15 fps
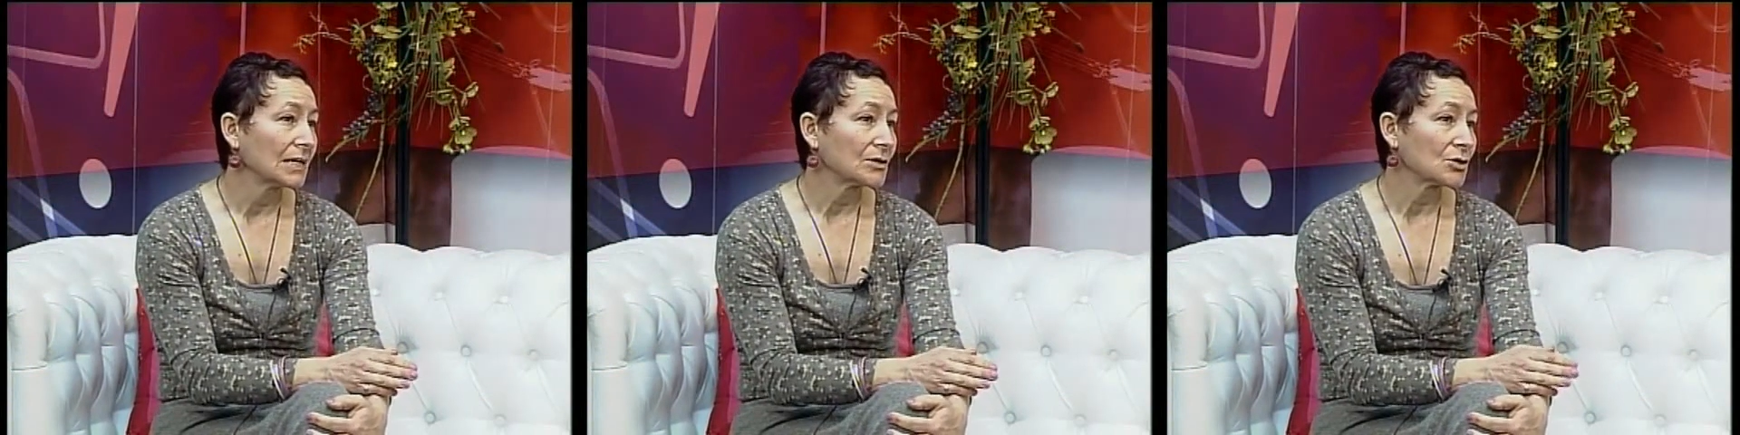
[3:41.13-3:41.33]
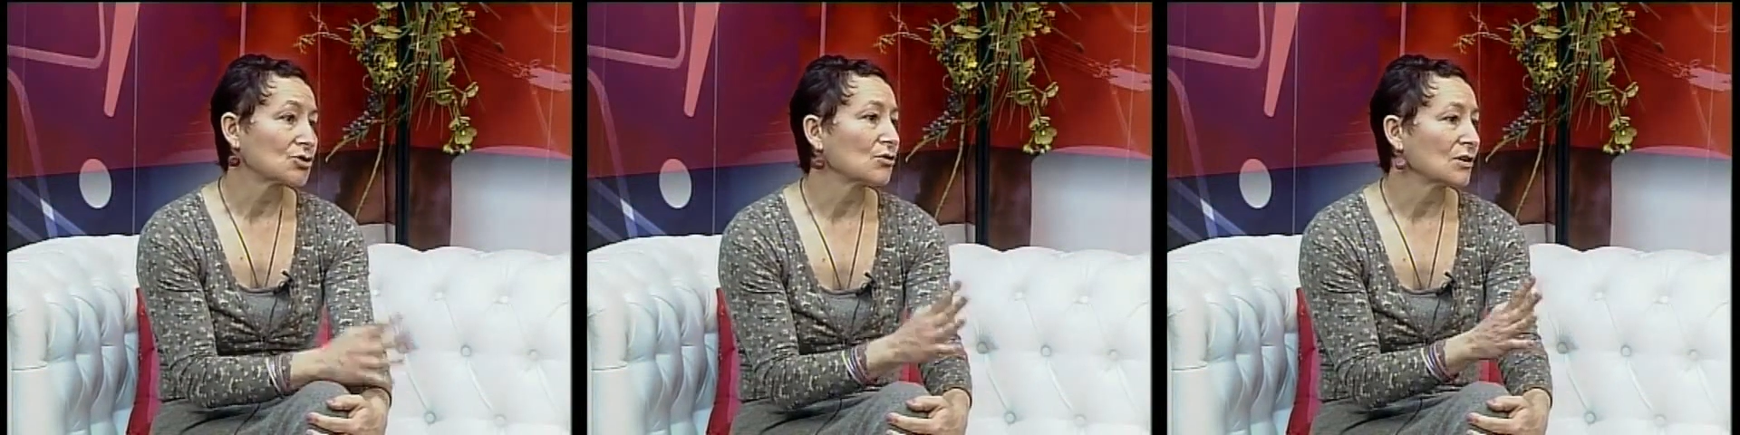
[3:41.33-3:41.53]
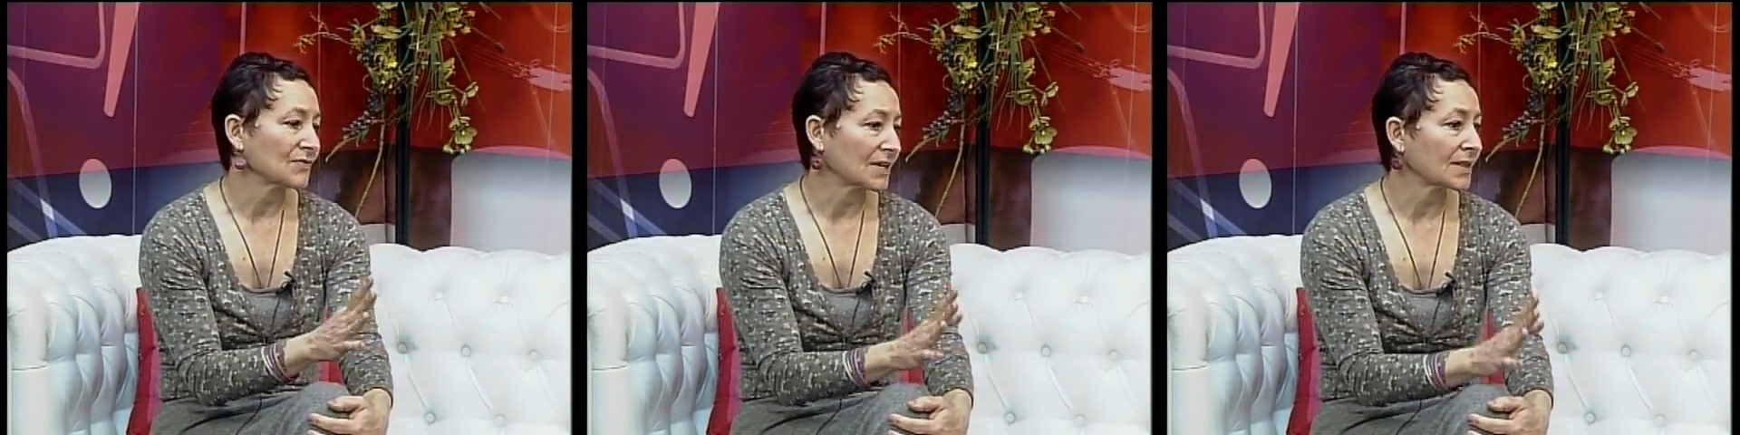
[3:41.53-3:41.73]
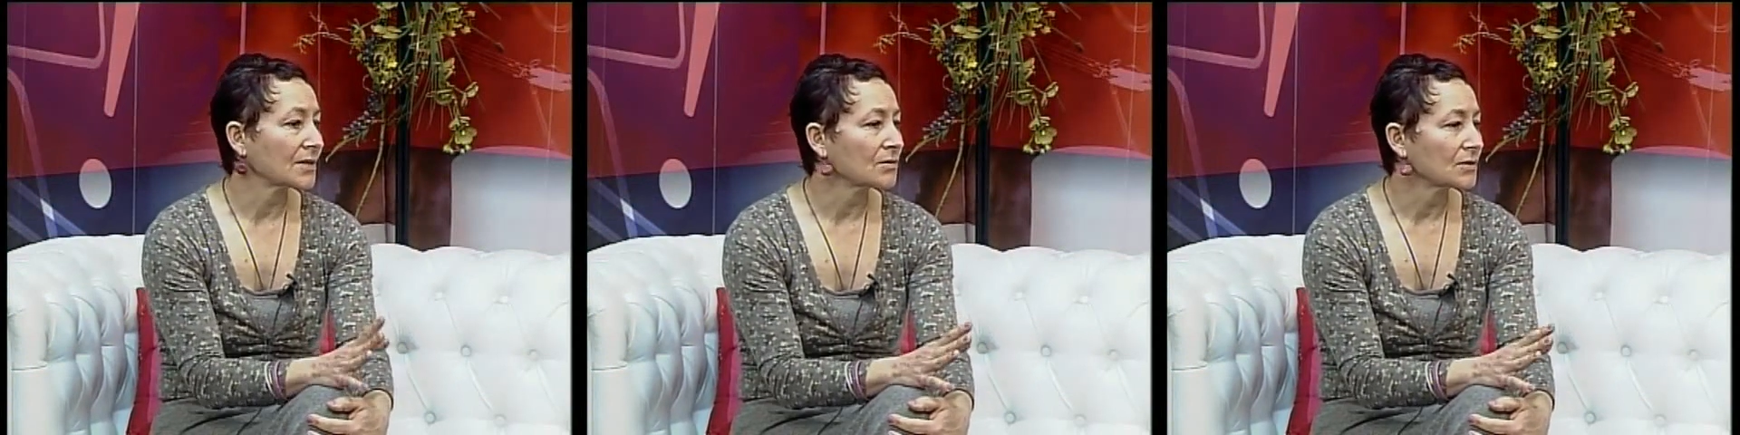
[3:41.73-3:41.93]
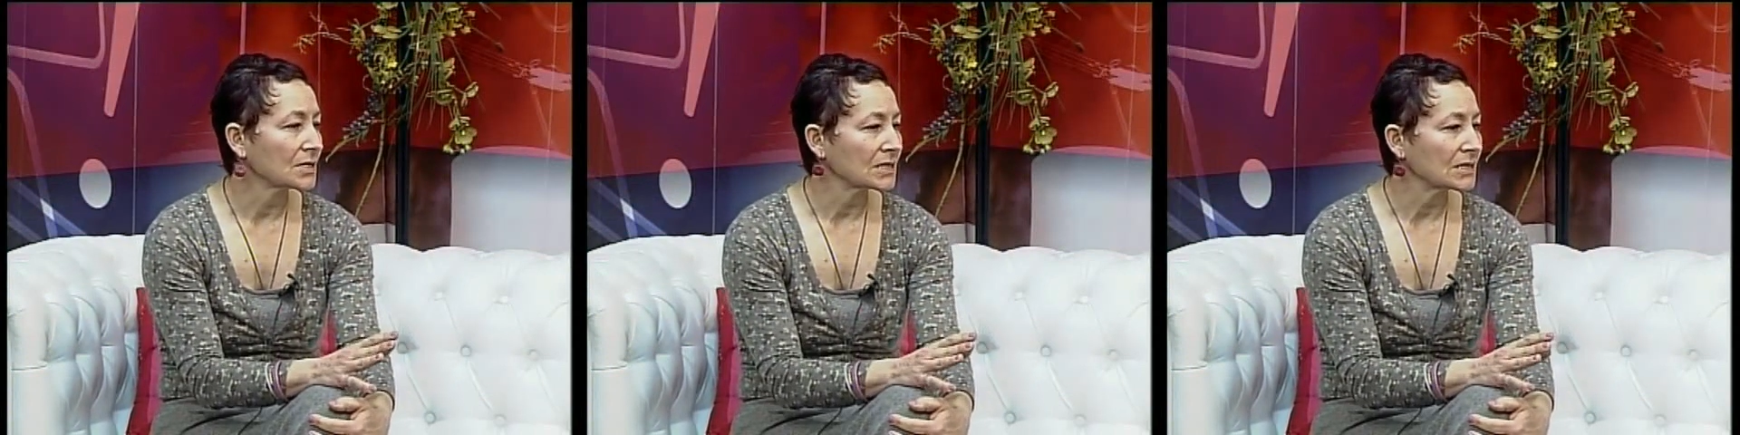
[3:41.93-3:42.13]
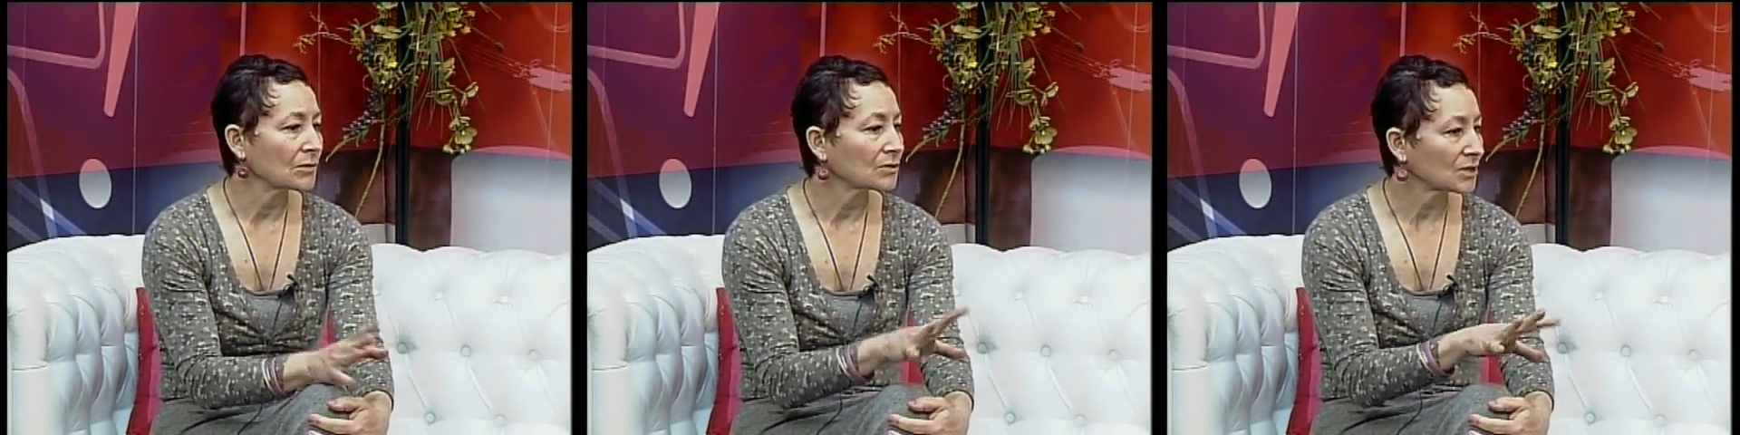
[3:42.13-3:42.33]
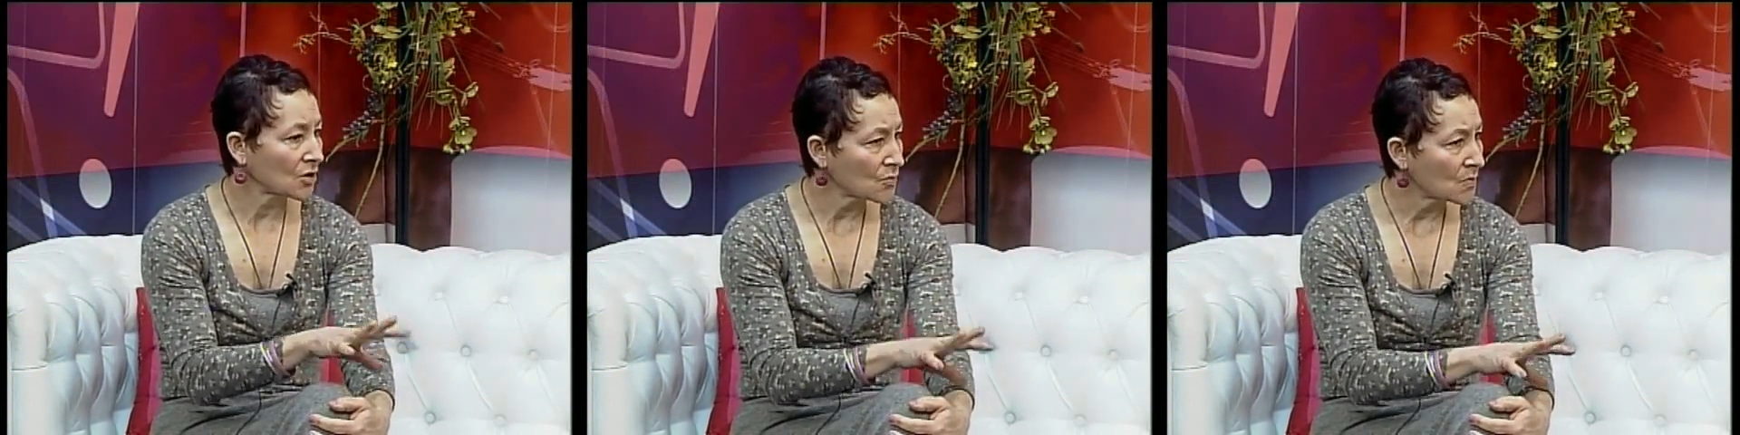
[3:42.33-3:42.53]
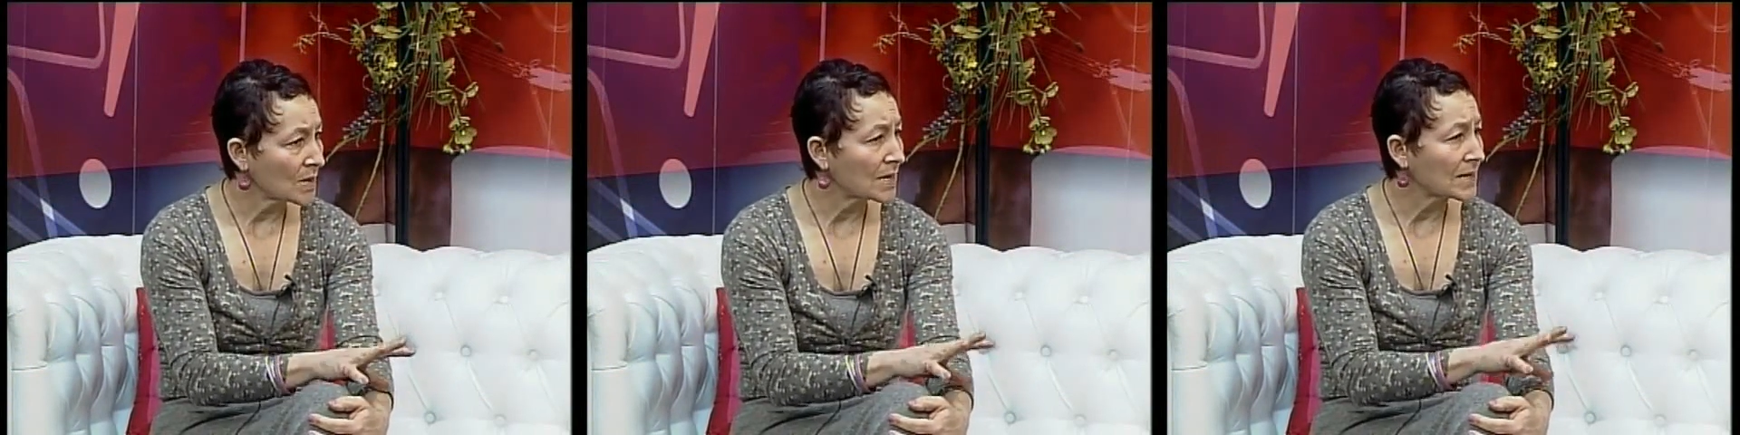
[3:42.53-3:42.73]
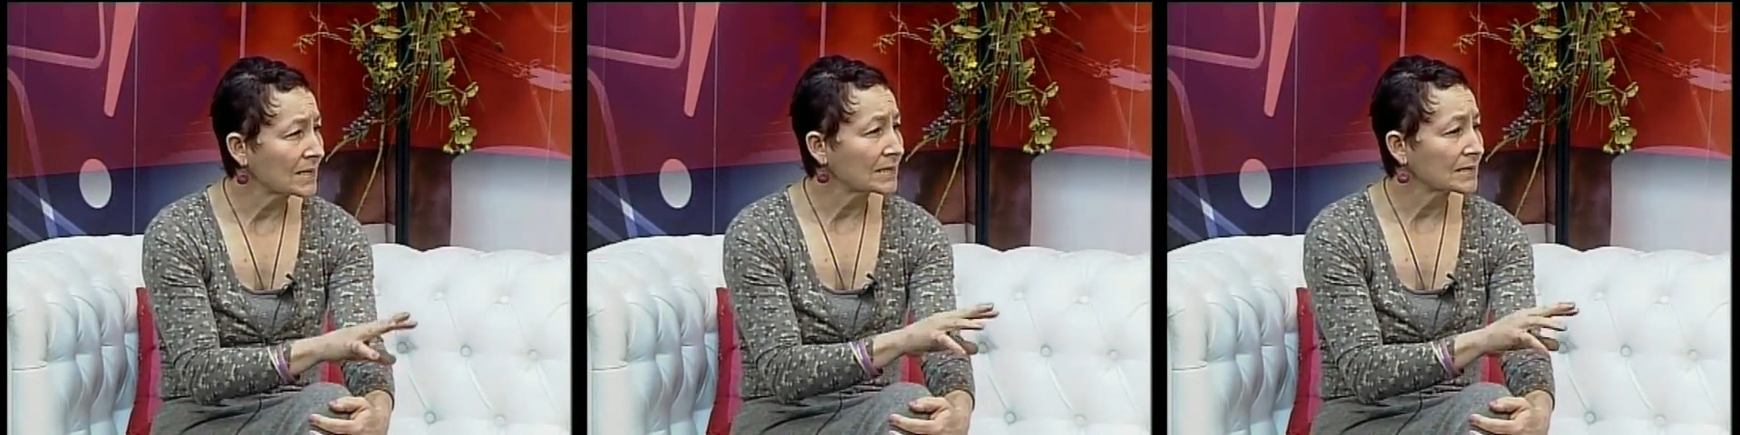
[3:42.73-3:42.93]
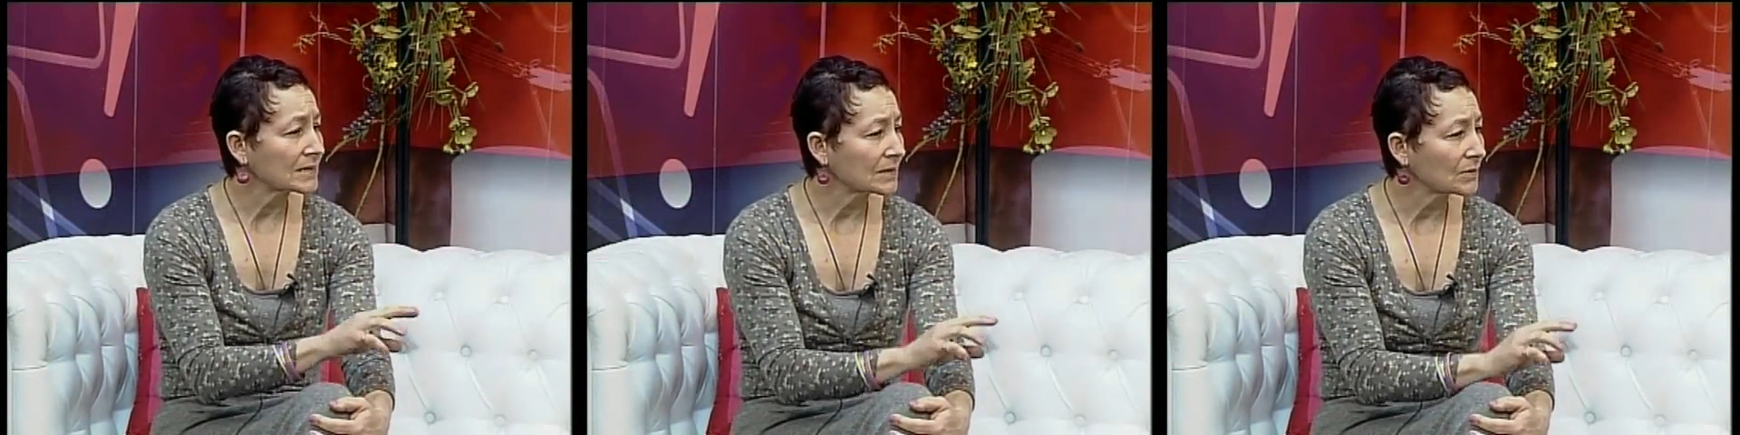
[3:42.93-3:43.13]
no solo afecciones, sino
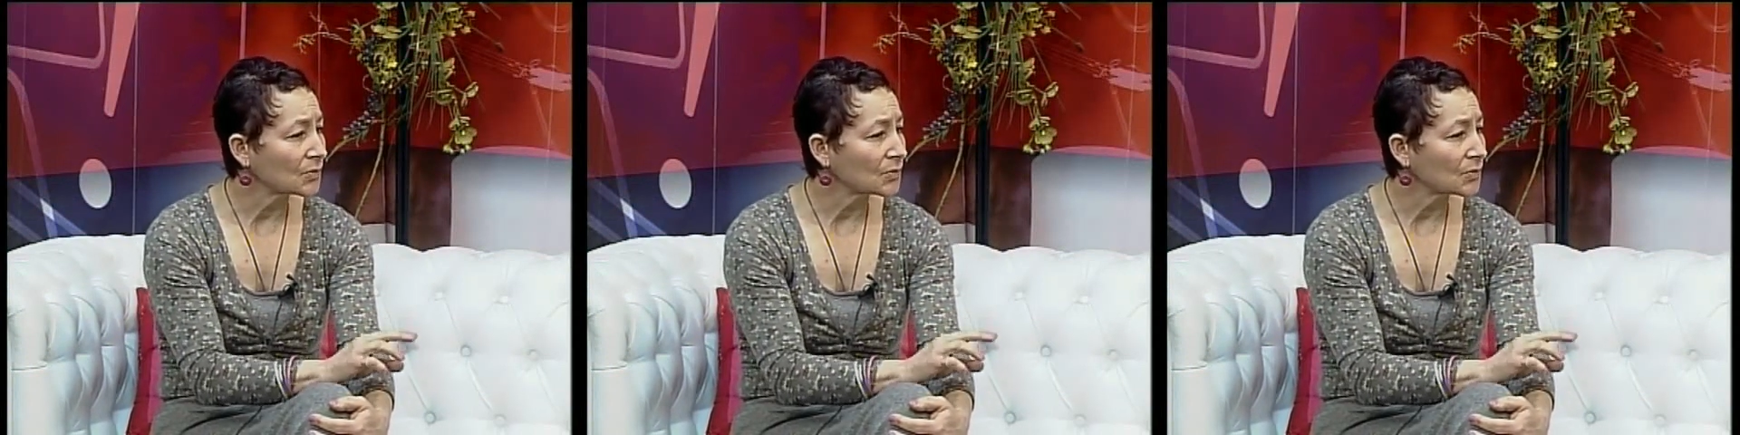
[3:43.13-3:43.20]
traumas,